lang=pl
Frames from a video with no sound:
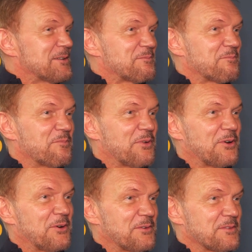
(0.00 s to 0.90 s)

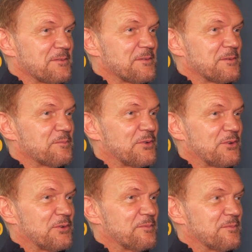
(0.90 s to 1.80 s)
bo,
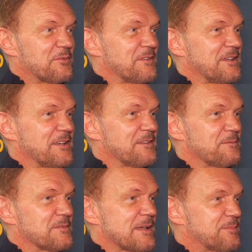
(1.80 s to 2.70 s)
bo mówi,
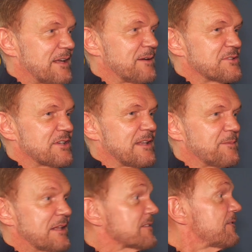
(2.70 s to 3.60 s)
zabieram cię tam
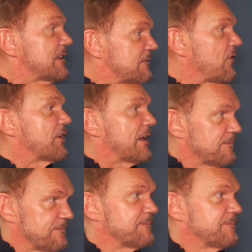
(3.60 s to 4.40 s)
we dwoje,